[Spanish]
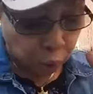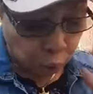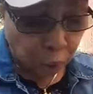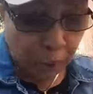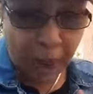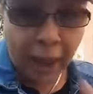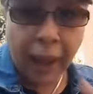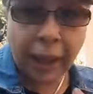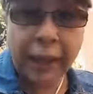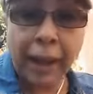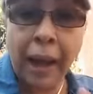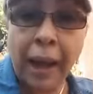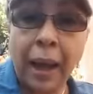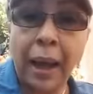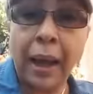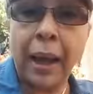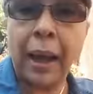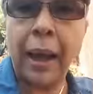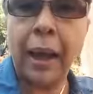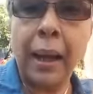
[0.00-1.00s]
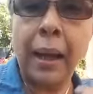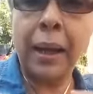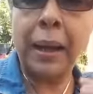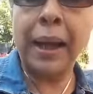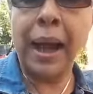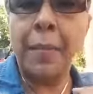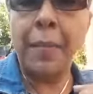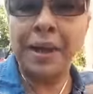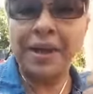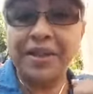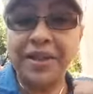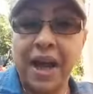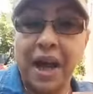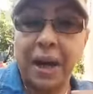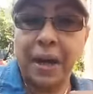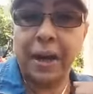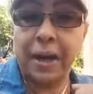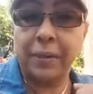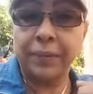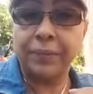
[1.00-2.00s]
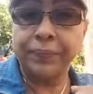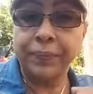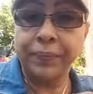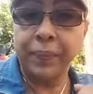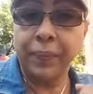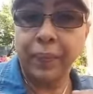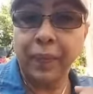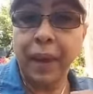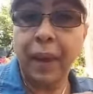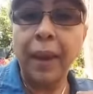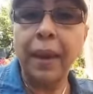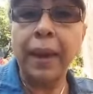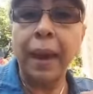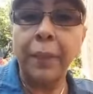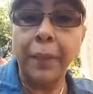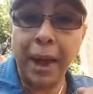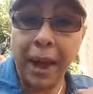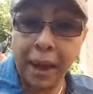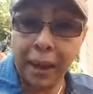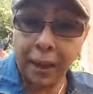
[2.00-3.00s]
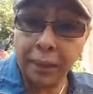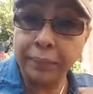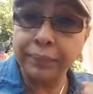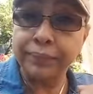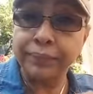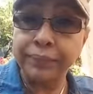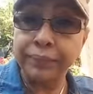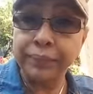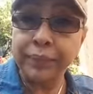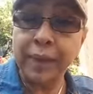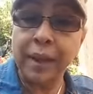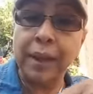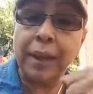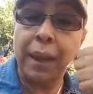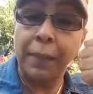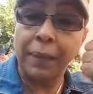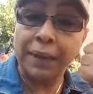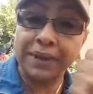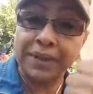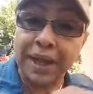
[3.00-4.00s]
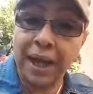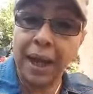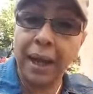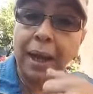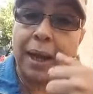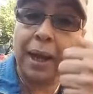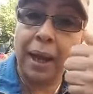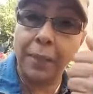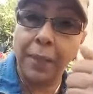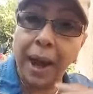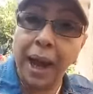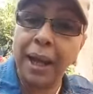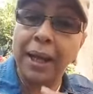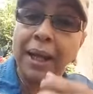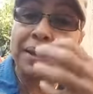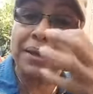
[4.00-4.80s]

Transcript: tú la, la, la machaca, la maja, la machaca, la maja, la